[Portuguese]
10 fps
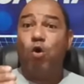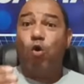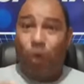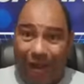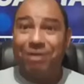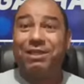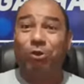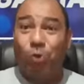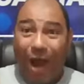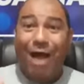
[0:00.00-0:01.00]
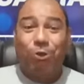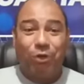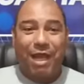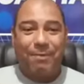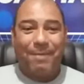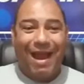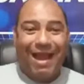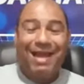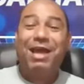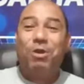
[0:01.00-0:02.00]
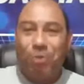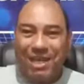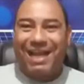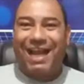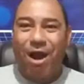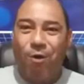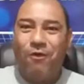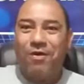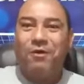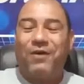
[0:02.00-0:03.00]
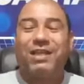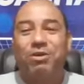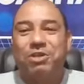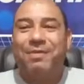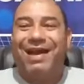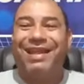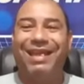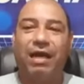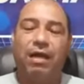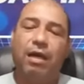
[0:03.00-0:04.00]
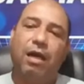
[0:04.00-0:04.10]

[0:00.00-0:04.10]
o Carlos Eduardo, o Neymar e o Nicão fazendo o Di Maria.